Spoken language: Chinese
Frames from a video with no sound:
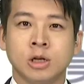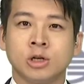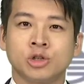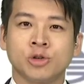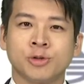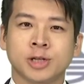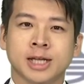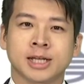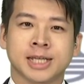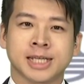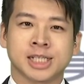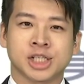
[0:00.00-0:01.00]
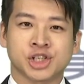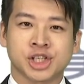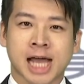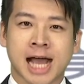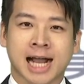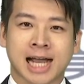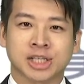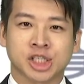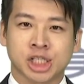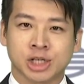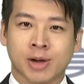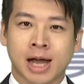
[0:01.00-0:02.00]
舒服的天气之下，开始
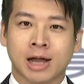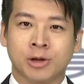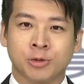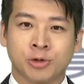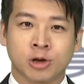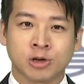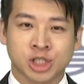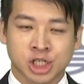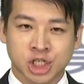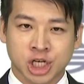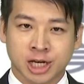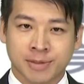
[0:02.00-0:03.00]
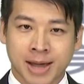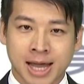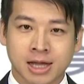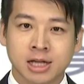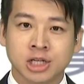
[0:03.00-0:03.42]
计划旅游行程了吗？